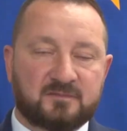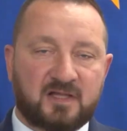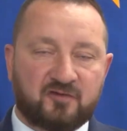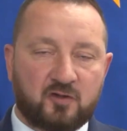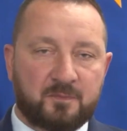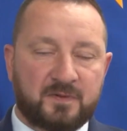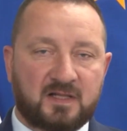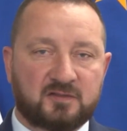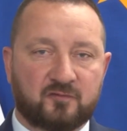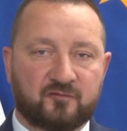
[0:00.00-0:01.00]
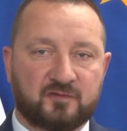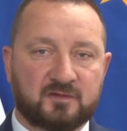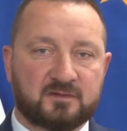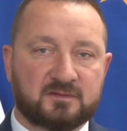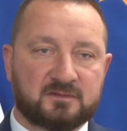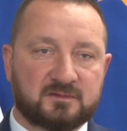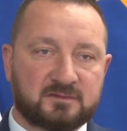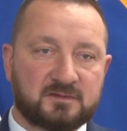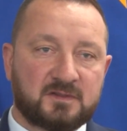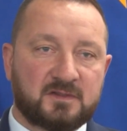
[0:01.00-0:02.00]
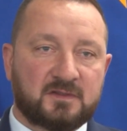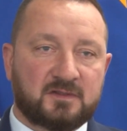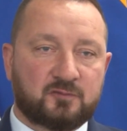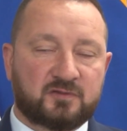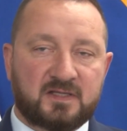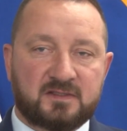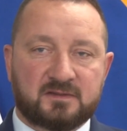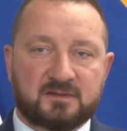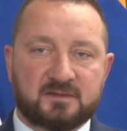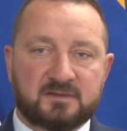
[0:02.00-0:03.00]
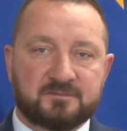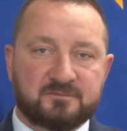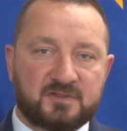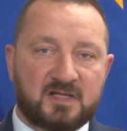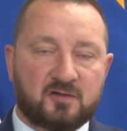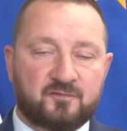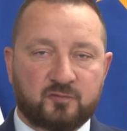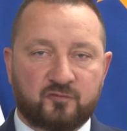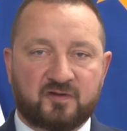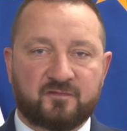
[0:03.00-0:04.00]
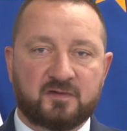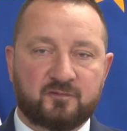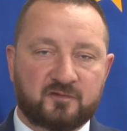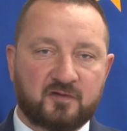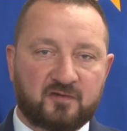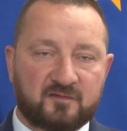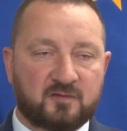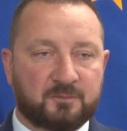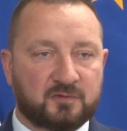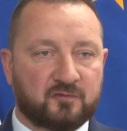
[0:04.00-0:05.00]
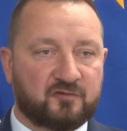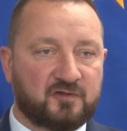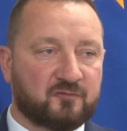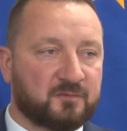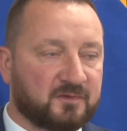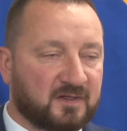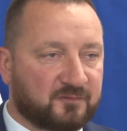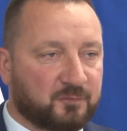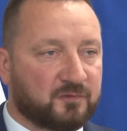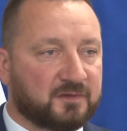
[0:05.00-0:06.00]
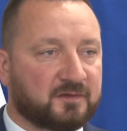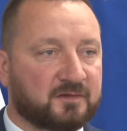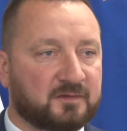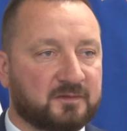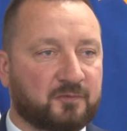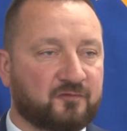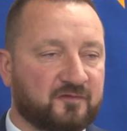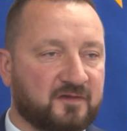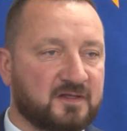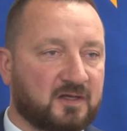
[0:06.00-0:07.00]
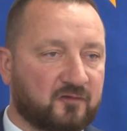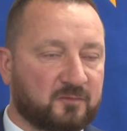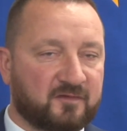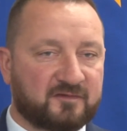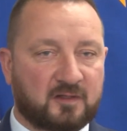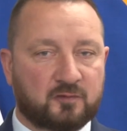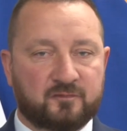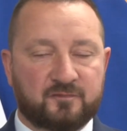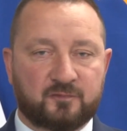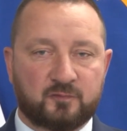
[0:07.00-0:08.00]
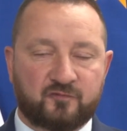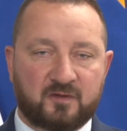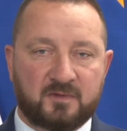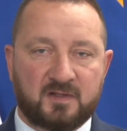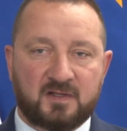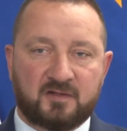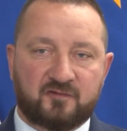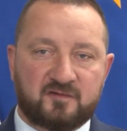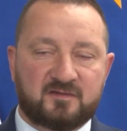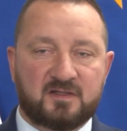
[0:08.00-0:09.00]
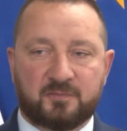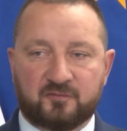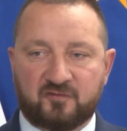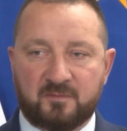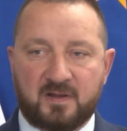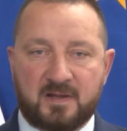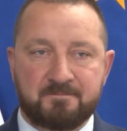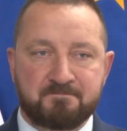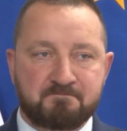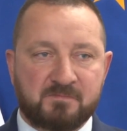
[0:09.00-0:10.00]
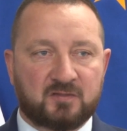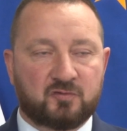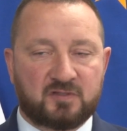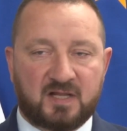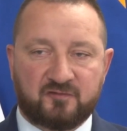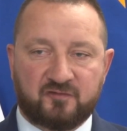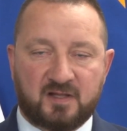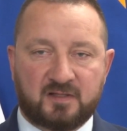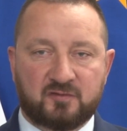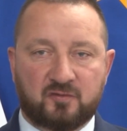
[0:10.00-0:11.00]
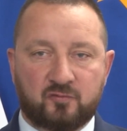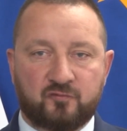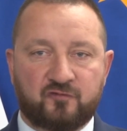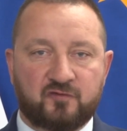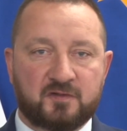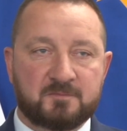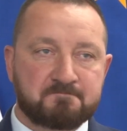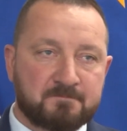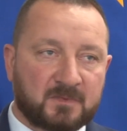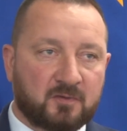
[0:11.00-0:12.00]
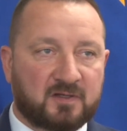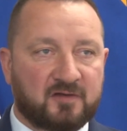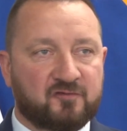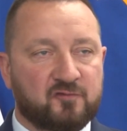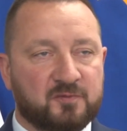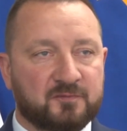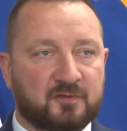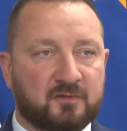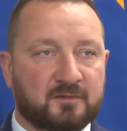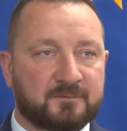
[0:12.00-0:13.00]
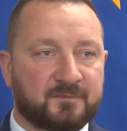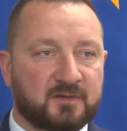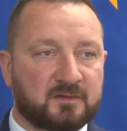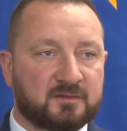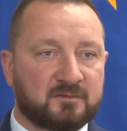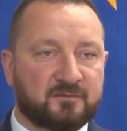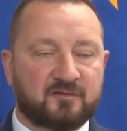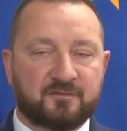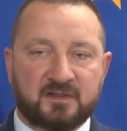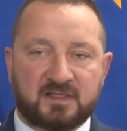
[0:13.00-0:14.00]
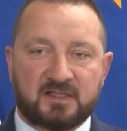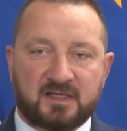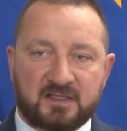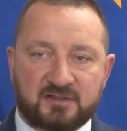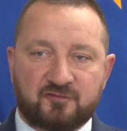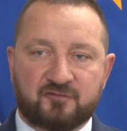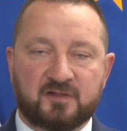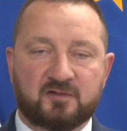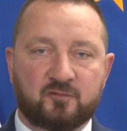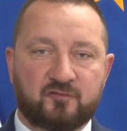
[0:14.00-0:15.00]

Dlaczego operatorzy? Y, tutaj y, my jako fundusze wojewódzkie często podnosiliśmy na wspólnych y, posiedzeniach, rozmowach z Narodowym Funduszem, że istnieje potrzeba dotarcia do ludzi, określiłbym to, wycofanych energetycznie, do